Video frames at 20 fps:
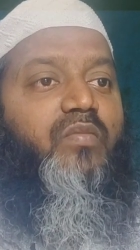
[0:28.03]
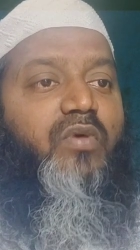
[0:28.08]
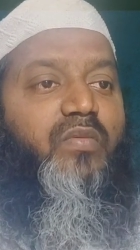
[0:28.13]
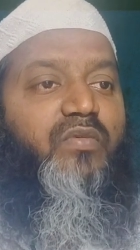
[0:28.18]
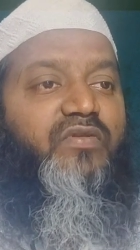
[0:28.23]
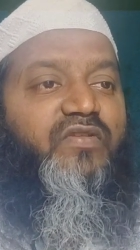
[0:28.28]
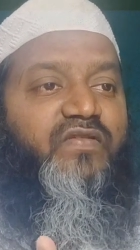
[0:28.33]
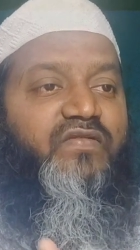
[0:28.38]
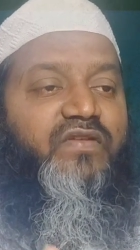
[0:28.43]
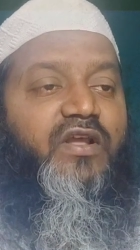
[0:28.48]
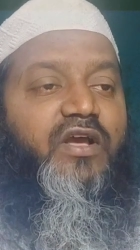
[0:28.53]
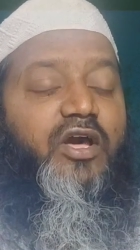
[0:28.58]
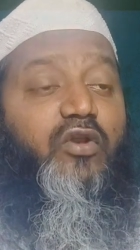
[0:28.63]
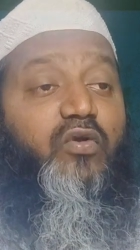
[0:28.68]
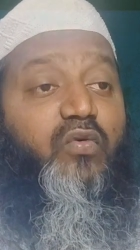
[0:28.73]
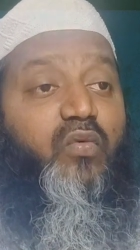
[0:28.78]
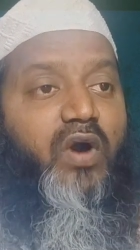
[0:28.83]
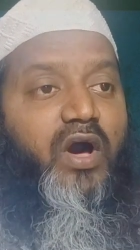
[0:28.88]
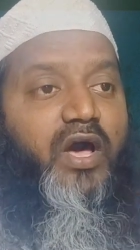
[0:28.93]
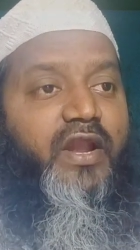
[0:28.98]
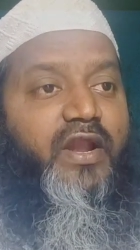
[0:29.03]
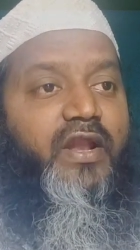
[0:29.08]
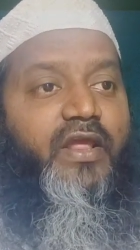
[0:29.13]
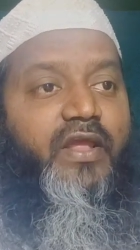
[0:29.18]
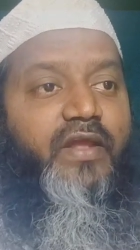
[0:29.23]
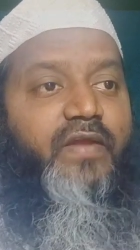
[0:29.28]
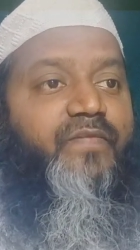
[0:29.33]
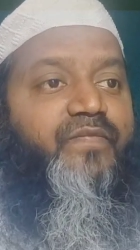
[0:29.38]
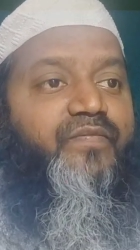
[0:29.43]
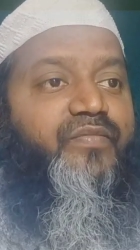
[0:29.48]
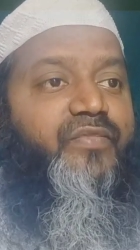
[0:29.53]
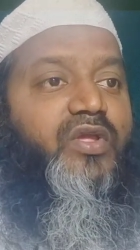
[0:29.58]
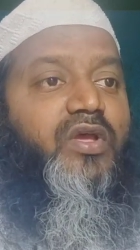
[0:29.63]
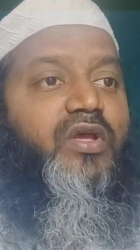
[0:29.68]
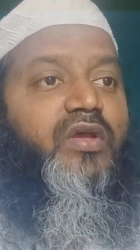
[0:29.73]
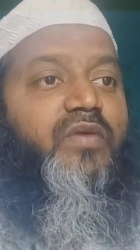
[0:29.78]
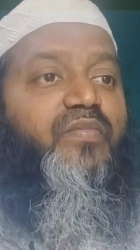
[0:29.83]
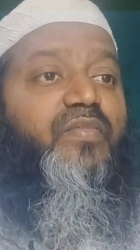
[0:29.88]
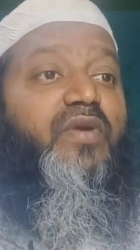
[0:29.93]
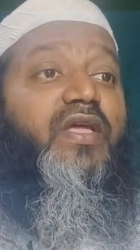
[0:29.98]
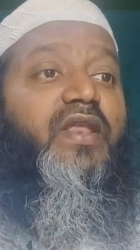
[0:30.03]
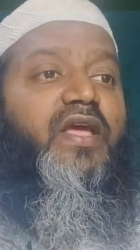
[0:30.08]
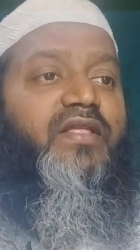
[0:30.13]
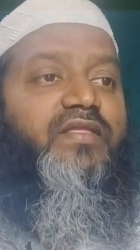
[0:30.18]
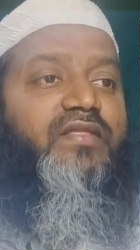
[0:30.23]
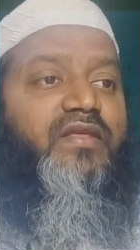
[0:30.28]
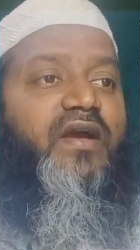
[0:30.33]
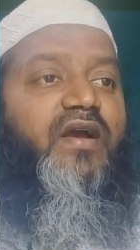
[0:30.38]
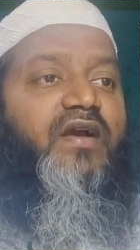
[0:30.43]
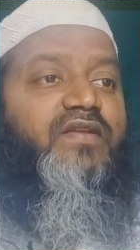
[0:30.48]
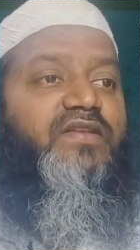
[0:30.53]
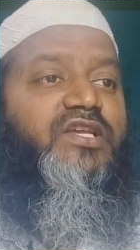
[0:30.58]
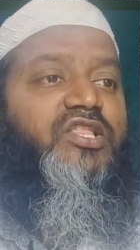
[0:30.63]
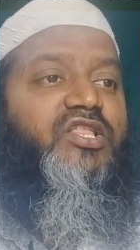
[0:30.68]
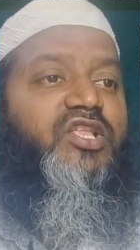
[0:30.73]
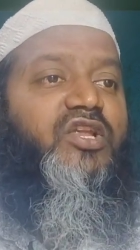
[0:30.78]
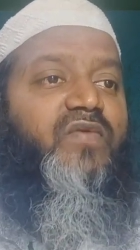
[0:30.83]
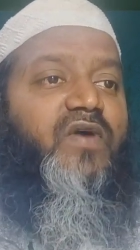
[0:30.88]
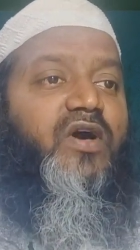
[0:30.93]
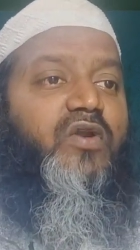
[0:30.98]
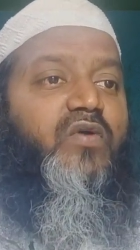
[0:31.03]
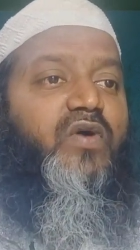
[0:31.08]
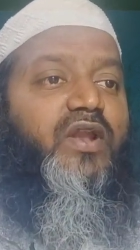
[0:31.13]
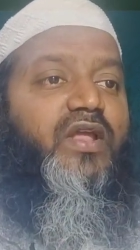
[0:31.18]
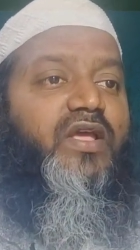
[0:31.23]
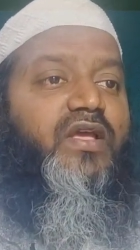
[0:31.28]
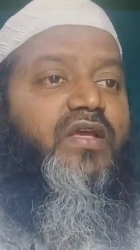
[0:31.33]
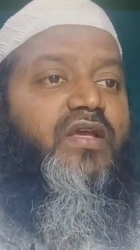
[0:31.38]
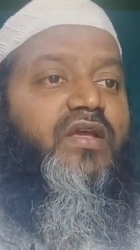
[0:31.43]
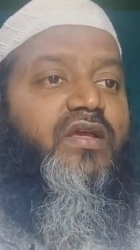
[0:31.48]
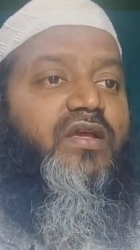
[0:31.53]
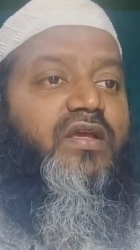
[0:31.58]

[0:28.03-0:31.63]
మొహమ్మద్ సుస్లం గారు వారిని మీరే తెగకు చెందినవారు అని